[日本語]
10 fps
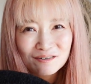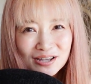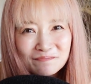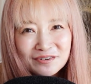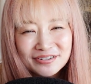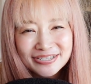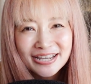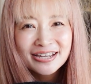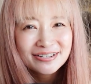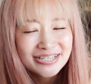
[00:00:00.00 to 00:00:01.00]
これも
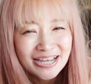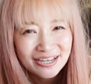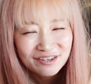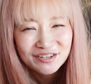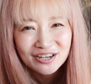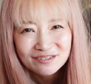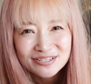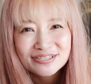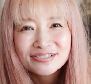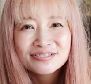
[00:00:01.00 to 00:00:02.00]
セールで
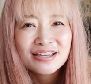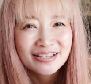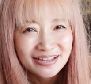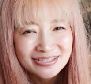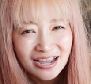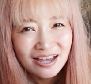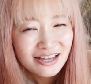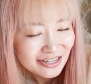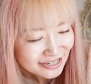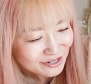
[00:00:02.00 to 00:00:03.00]
990円でした。
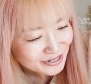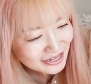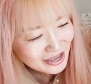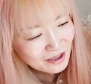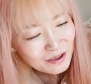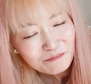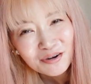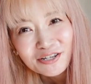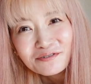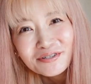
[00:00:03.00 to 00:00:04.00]
そして、
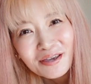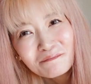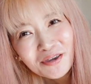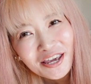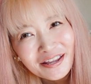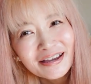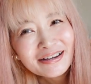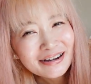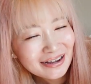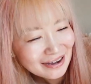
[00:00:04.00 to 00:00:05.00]
今日ね見えな
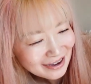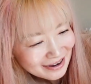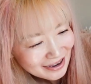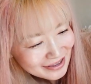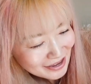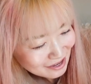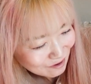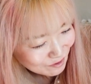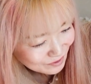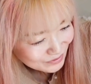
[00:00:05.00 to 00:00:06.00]
いから履かないで
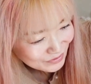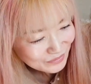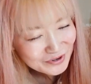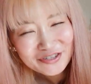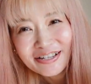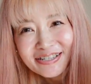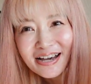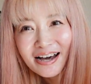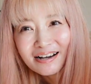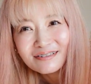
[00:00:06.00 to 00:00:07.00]
おこうと思うんです
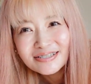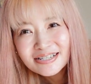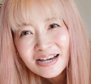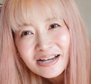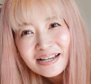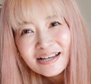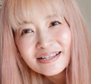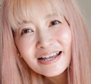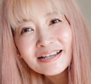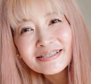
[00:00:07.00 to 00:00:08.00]
が、こちら
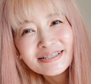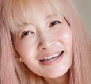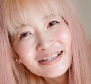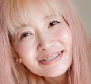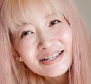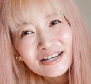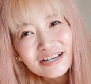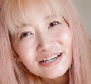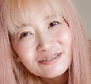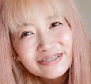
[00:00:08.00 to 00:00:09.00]
タイツです。
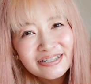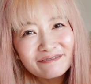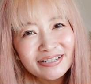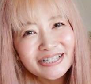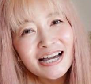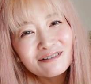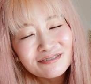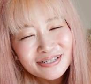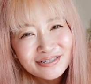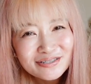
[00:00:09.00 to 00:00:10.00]
こちらは
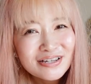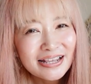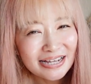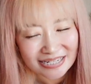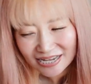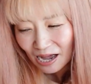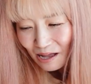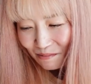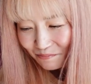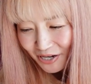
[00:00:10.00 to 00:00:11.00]
290円でした。
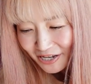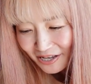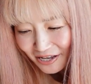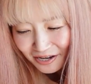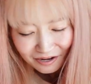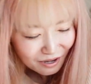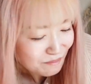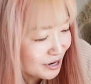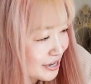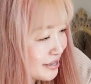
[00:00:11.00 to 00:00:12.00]
まだね1回
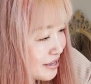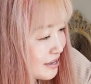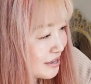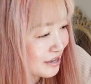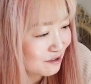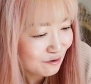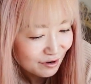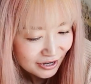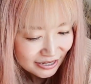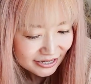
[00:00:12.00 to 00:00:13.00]
も履いてないけ
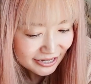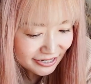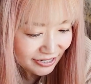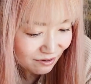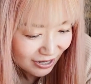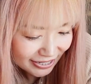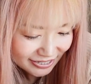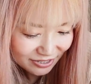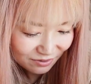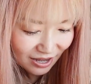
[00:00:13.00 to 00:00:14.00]
ど、生地の感
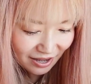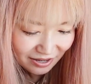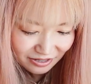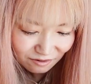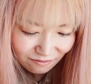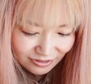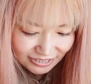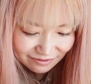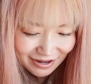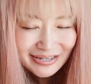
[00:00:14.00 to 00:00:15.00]
じとか履き心
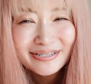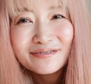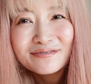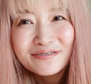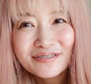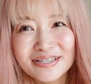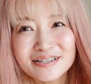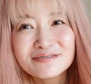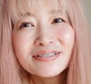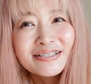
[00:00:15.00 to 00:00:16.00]
地はすごく良さ
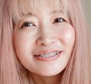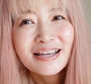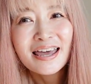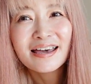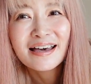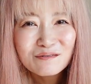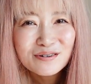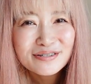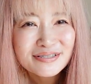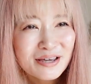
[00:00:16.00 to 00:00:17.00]
そうですね。こ
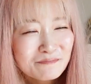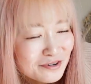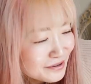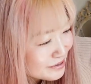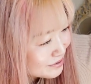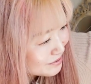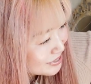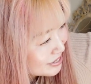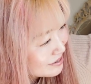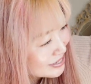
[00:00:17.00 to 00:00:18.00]
ういうね
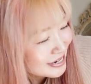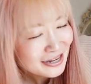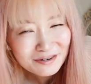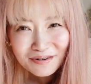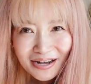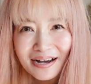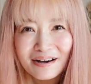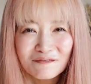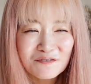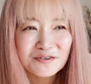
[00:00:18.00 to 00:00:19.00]
ボルドーっていうか茶色
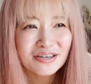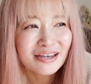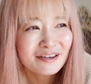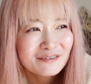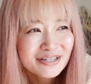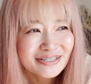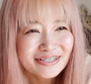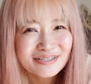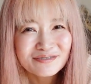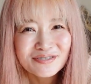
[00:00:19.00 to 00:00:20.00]
が今季
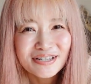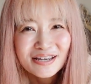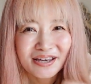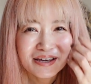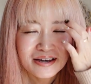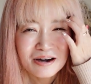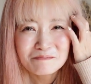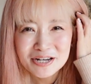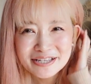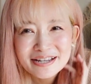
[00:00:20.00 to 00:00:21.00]
私すごい
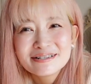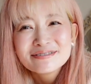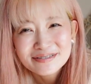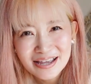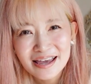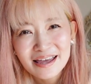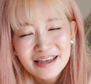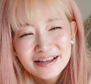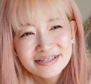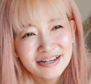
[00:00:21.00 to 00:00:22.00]
ハマってるので、
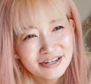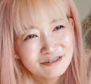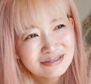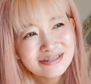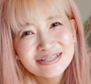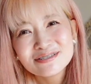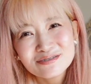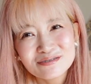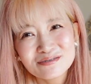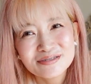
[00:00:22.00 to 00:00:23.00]
茶色と白
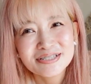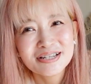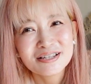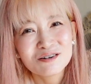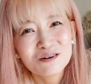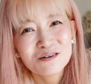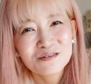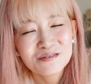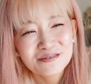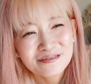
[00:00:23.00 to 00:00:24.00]
のコーディネート、
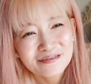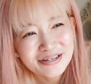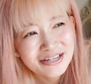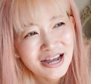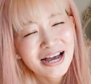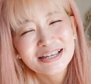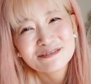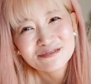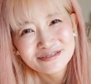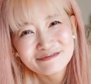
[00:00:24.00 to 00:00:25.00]
今季の秋
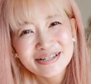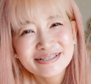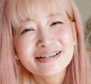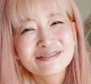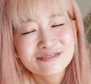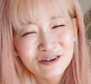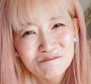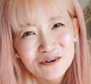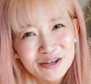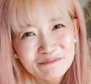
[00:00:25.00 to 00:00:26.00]
冬はしていくと
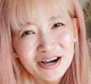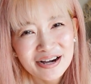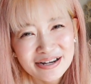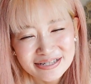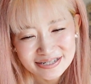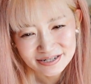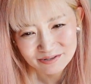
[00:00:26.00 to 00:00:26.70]
思います。